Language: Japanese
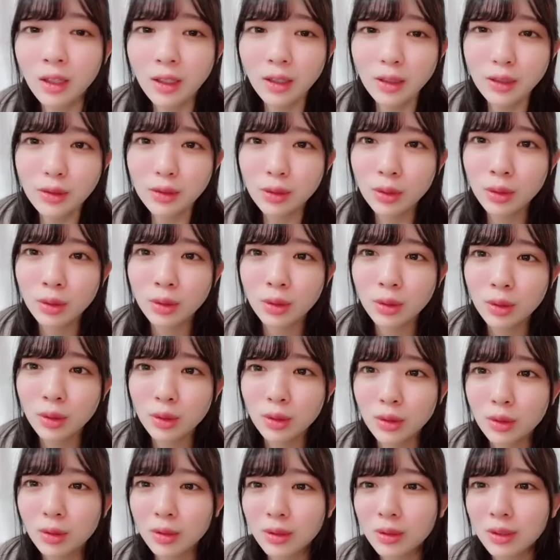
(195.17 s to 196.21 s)
そ
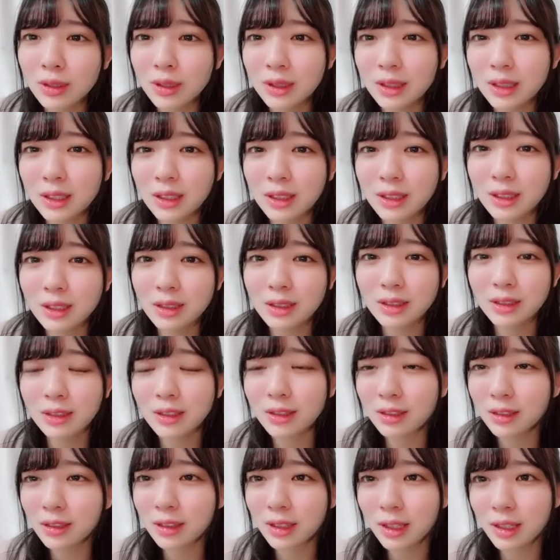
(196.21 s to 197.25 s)
う
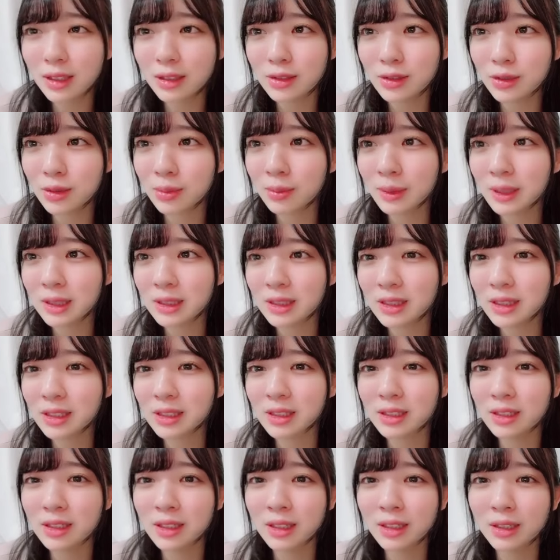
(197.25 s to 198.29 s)
体調万全
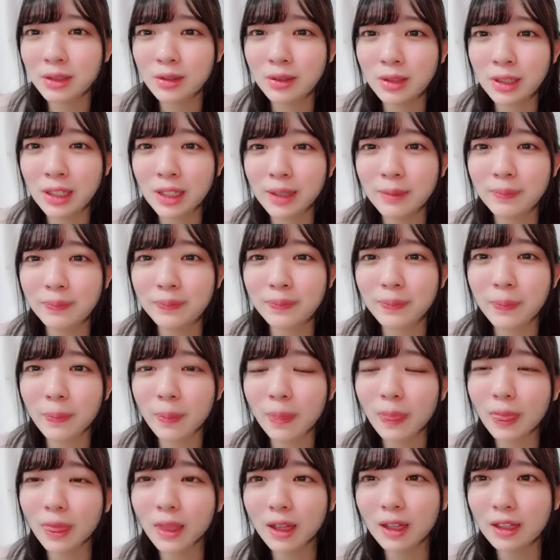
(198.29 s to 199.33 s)
じゃないのに
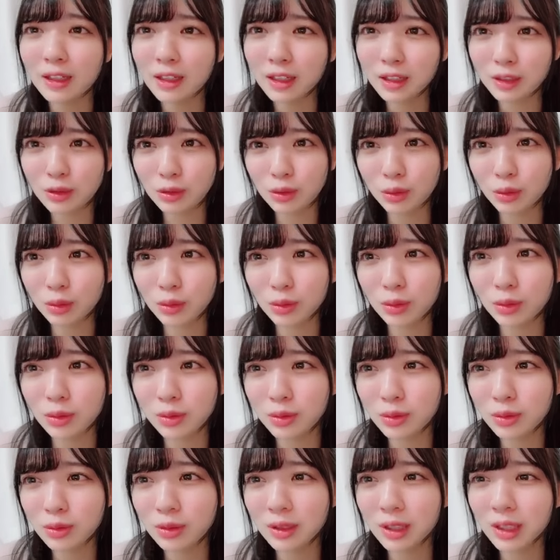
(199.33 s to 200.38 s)
ありがとう本
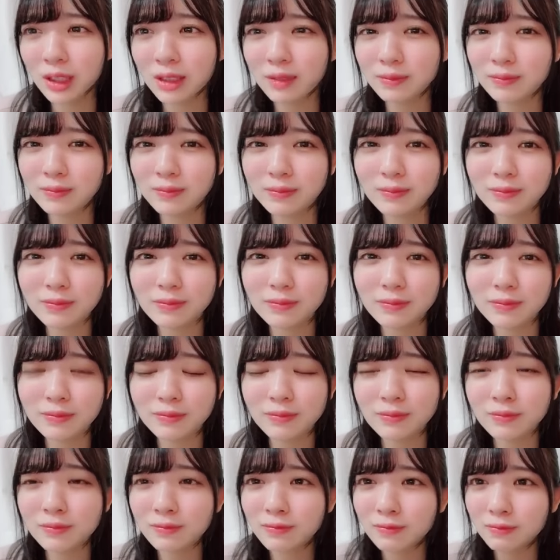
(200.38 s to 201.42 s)
当に
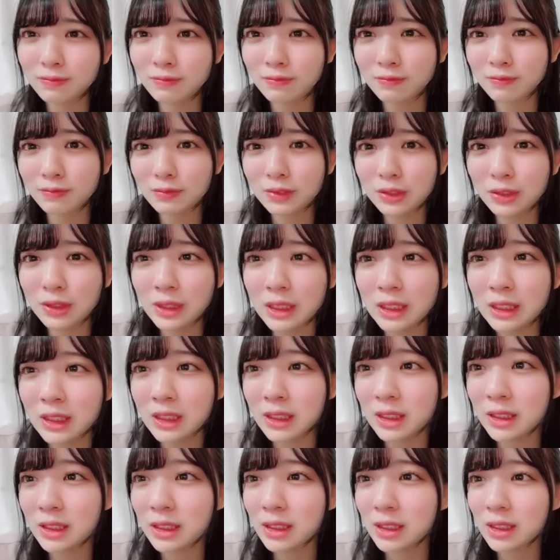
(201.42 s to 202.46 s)
嬉
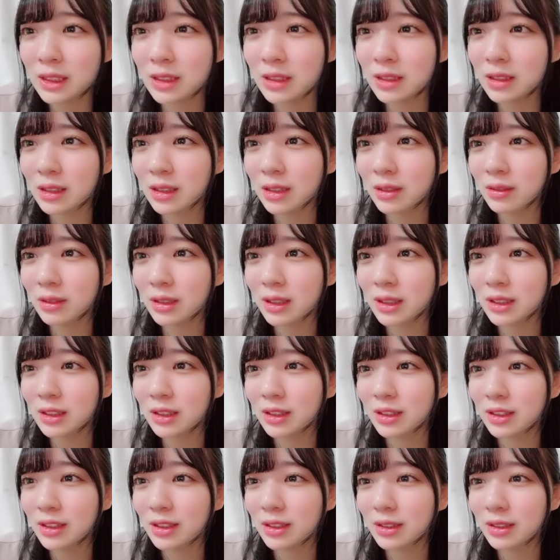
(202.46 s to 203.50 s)
しいタワー
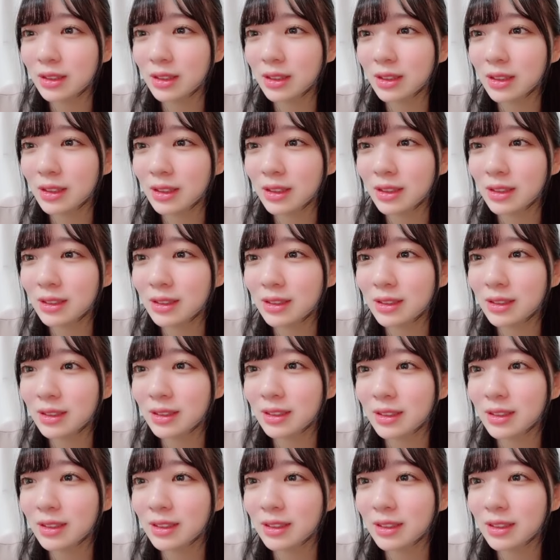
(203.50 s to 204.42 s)
主任です